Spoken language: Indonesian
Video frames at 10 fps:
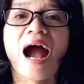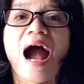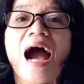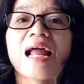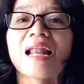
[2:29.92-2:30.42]

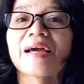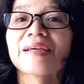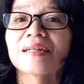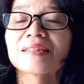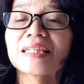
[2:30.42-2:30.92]
Allah
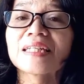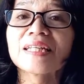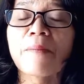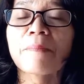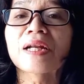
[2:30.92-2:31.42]
yang
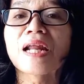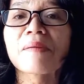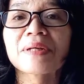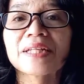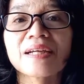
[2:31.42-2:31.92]
tidak pernah
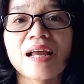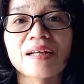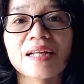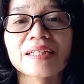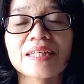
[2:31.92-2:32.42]

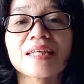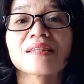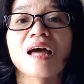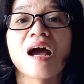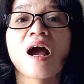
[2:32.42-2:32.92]
meninggalkan
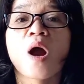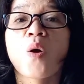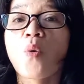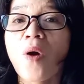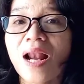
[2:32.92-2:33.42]
kita
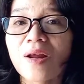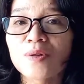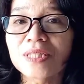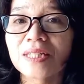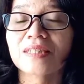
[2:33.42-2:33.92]
walau
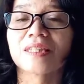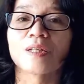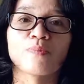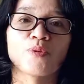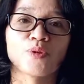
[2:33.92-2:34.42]

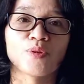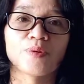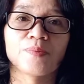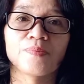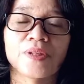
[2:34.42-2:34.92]
sedetik pun.
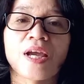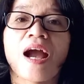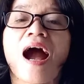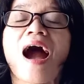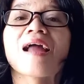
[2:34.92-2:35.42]

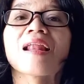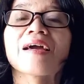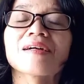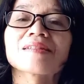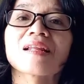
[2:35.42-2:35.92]
Allah
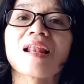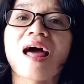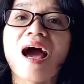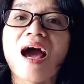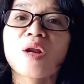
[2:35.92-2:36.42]
yang
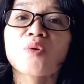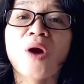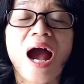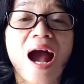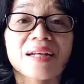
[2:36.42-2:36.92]

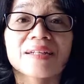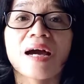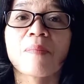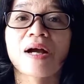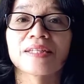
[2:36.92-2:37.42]
selalu
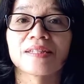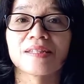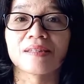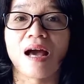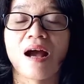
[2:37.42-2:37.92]
ada bagi
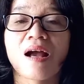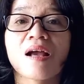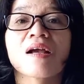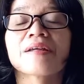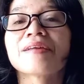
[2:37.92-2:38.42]
kita
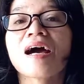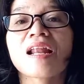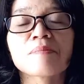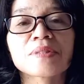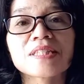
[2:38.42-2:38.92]

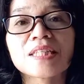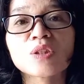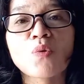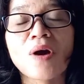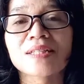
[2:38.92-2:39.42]
dalam
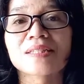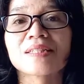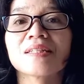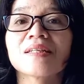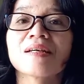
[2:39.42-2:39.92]

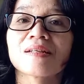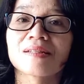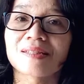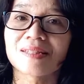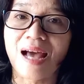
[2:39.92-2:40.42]
situasi
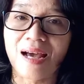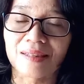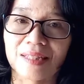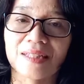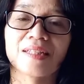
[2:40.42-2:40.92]

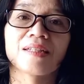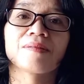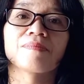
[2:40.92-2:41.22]
saat ini.